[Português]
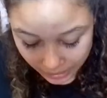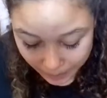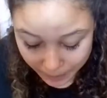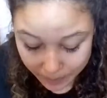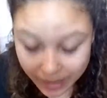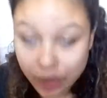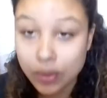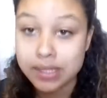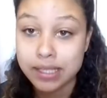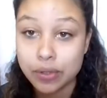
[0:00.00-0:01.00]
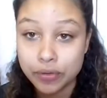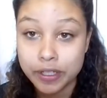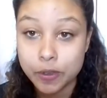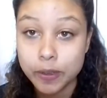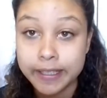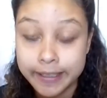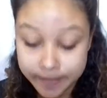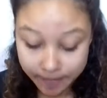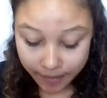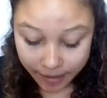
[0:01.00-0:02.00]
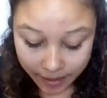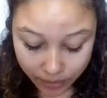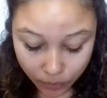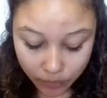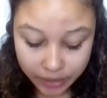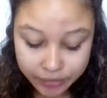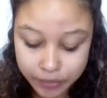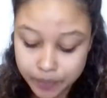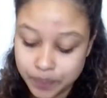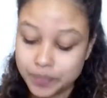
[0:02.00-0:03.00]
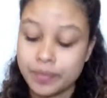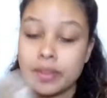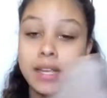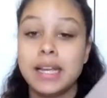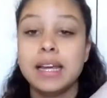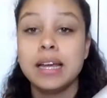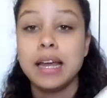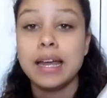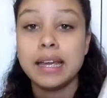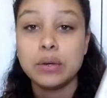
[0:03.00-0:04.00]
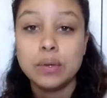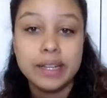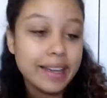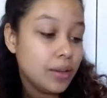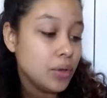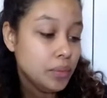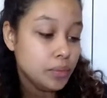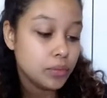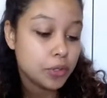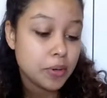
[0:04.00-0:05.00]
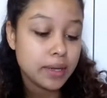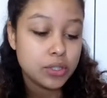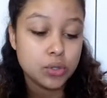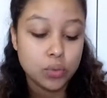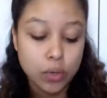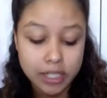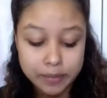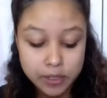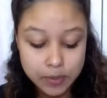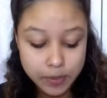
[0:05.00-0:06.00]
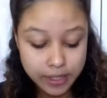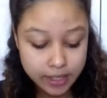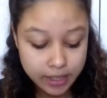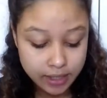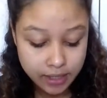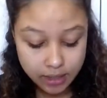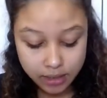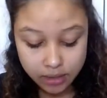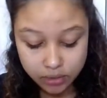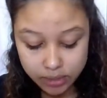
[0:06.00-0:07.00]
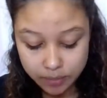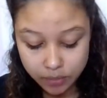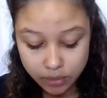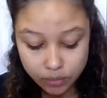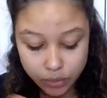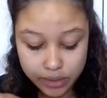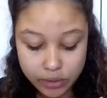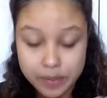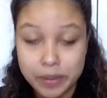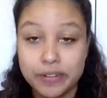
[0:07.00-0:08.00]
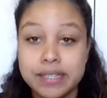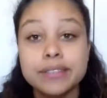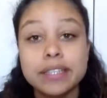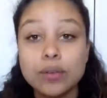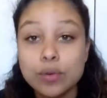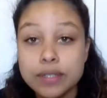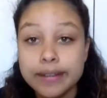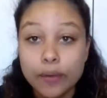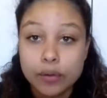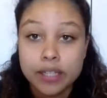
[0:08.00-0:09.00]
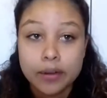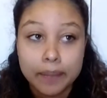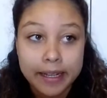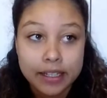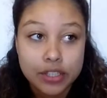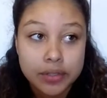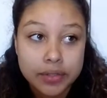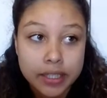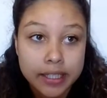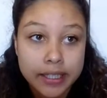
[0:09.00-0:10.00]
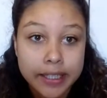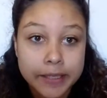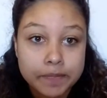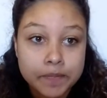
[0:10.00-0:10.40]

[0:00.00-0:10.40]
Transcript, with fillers: A primeira coisa que eu vejo aqui é um livro. Eu leio normalmente no ônibus, porque não tem muita coisa pra fazer. Eu ainda não consegui encontrar um aplicativo que